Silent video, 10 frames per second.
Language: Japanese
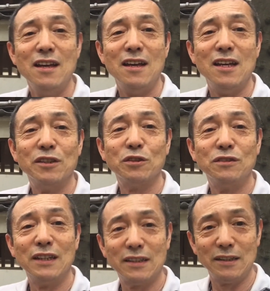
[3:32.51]
えー、そ
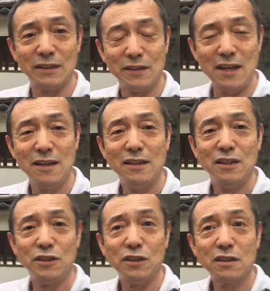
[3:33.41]
の辺りをね
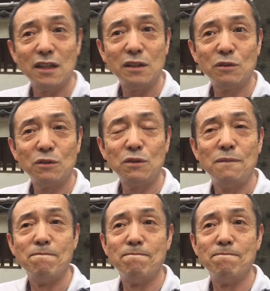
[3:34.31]
しっかりと、